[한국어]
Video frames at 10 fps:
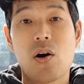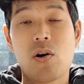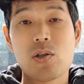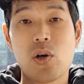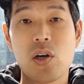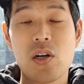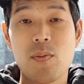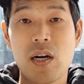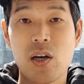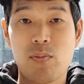어, 저
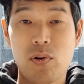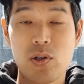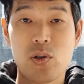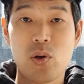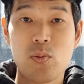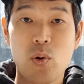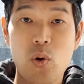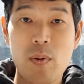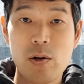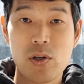이름이랑 이거 불러주셔서 너무
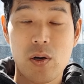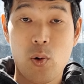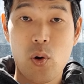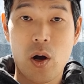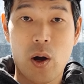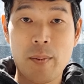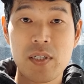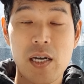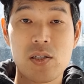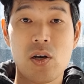고마우셔 고,
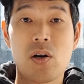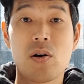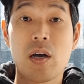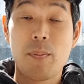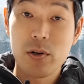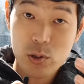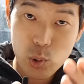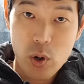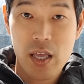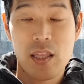감사했어요. 그러니까 벌써
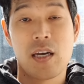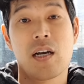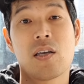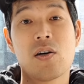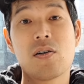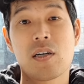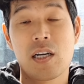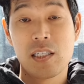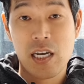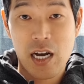좋아한다니까요.
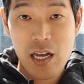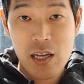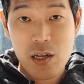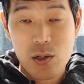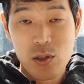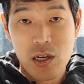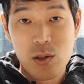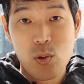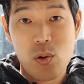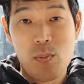그러니까 제가 이게
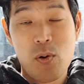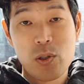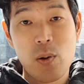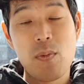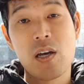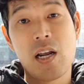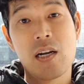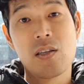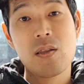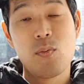또 뭐 천명이
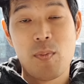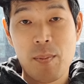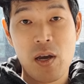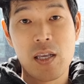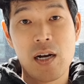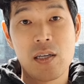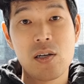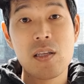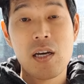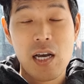달리든 뭐 만명이
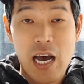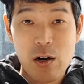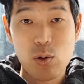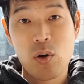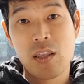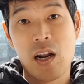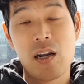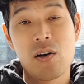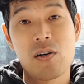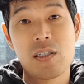달리든 하루 동안
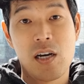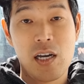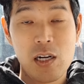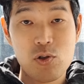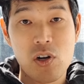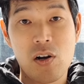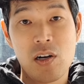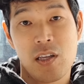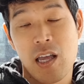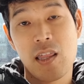달린 거는 제가 일주일이
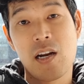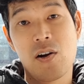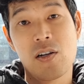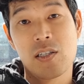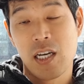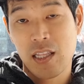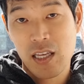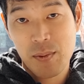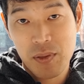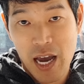걸리든 한 달이 걸리든 제가
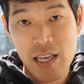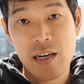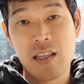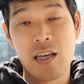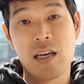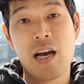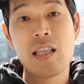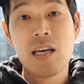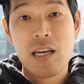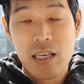대답 다 해드릴 테니까
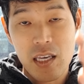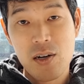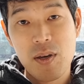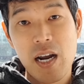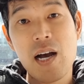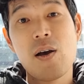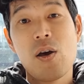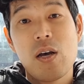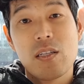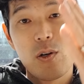이름이랑
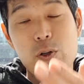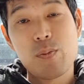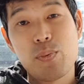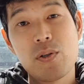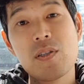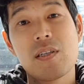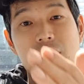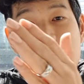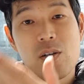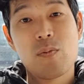듣고 싶은
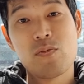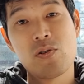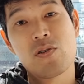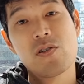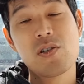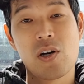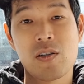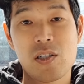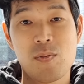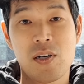응원 문구
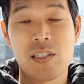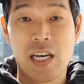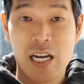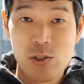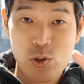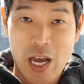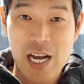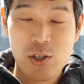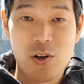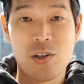적으시면 제가
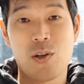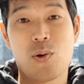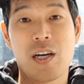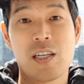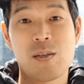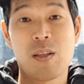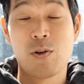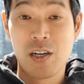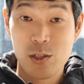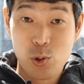다 적어드리도록 하겠습니다.
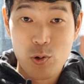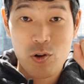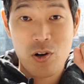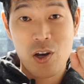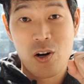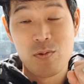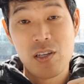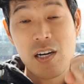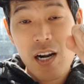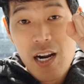우리 그래서 졸꾸러기
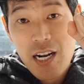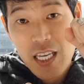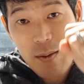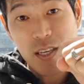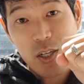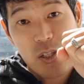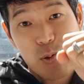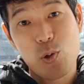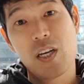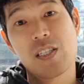여러분들 힘내셨으면
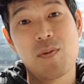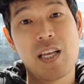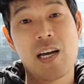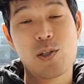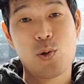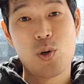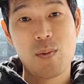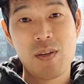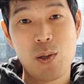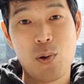좋겠습니다. 저도
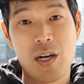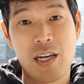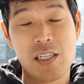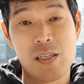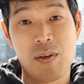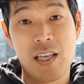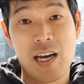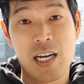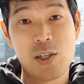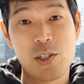힘내도록 하겠습니다.
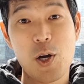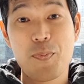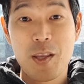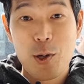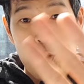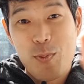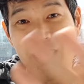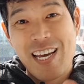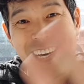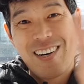아셨죠? 또
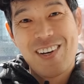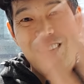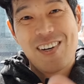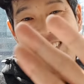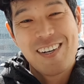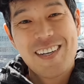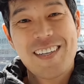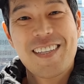만나요.